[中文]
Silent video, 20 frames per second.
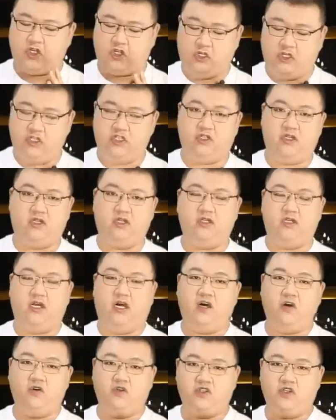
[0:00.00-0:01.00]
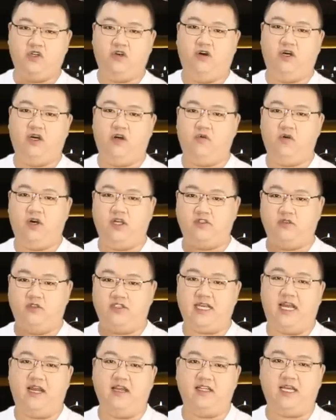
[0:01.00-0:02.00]
革职，然后之后很快就
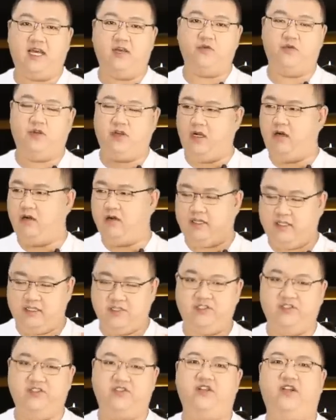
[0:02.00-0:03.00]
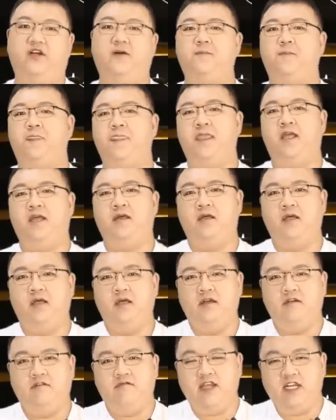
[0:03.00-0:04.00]
下了大狱，然后给他赐死了。
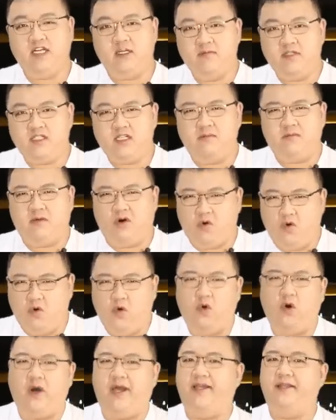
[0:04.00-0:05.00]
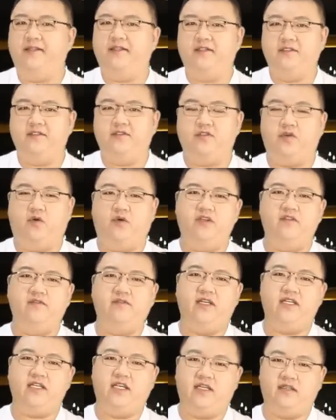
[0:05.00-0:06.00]
为什么这么快呢？就是
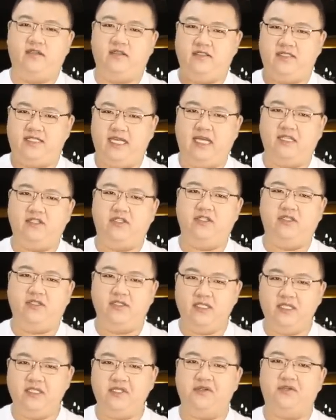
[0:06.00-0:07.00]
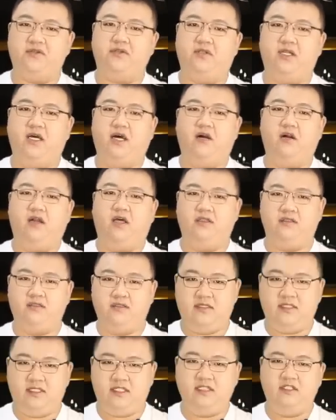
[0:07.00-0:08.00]
因为这个嘉庆意识到了
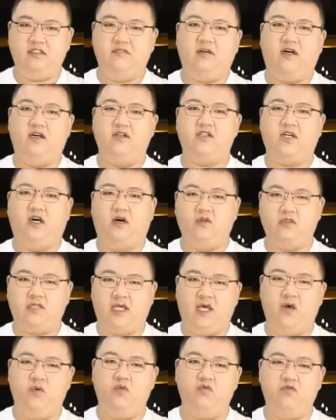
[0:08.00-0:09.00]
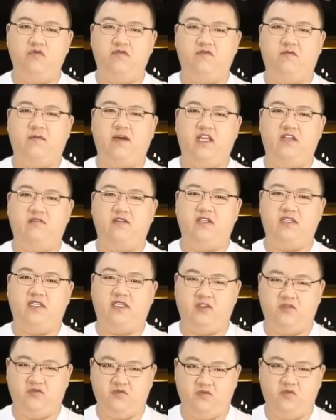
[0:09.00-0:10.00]
清王朝贪污腐败的问
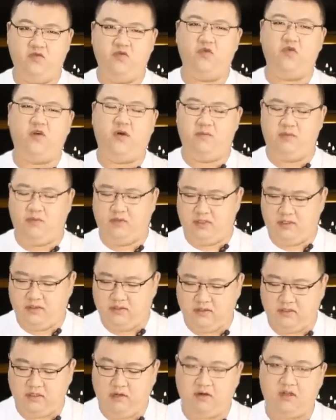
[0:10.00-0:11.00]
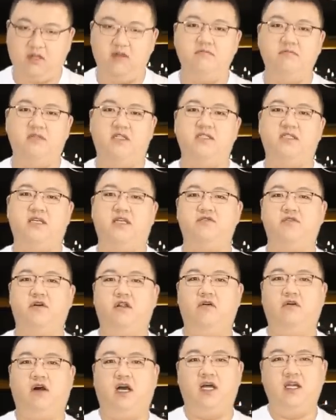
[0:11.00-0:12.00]
题，如果不能得到根本解决
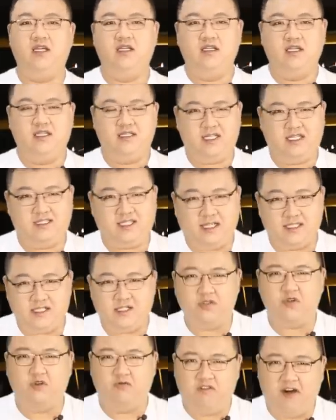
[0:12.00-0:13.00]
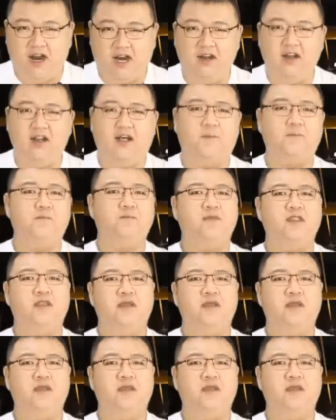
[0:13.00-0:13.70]
的话，那大清就亡了。